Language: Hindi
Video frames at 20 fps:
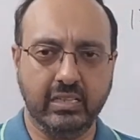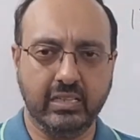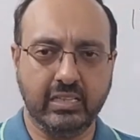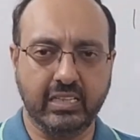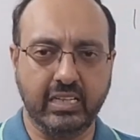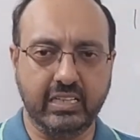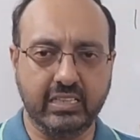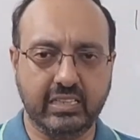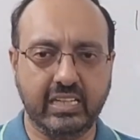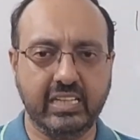ये
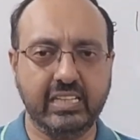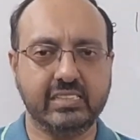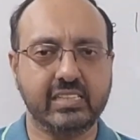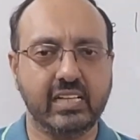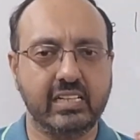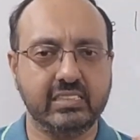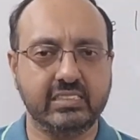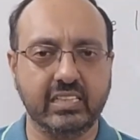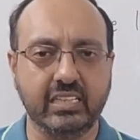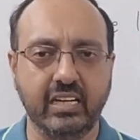टी सेल
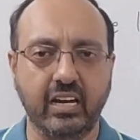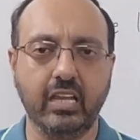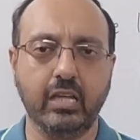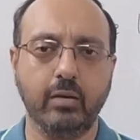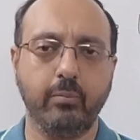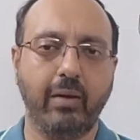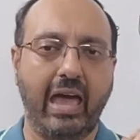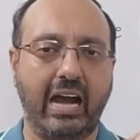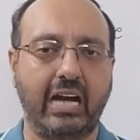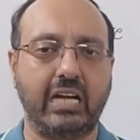सिग्नलिंग
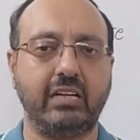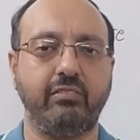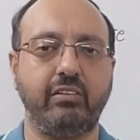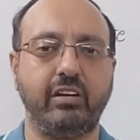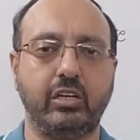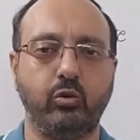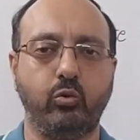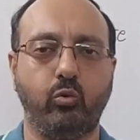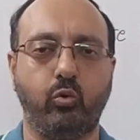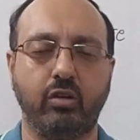में
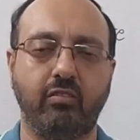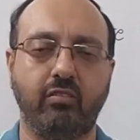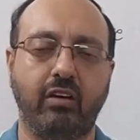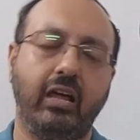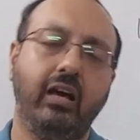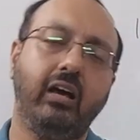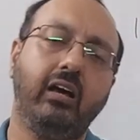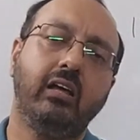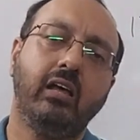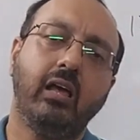एक्टिवेट होने वाला
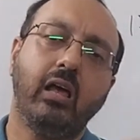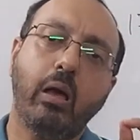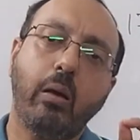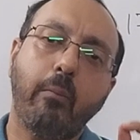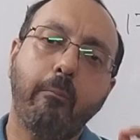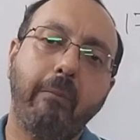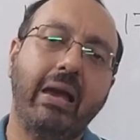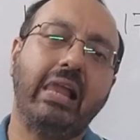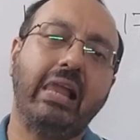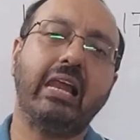
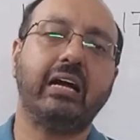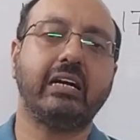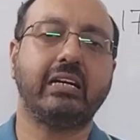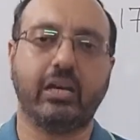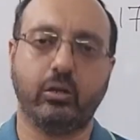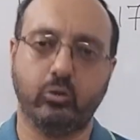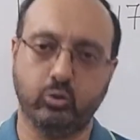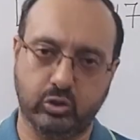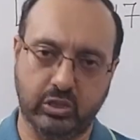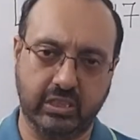पहला
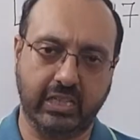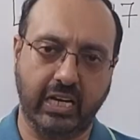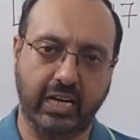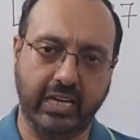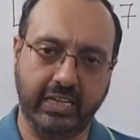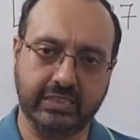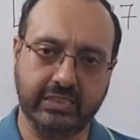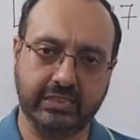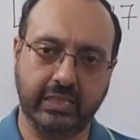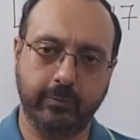टायरोसिन
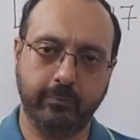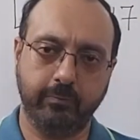काइनेज है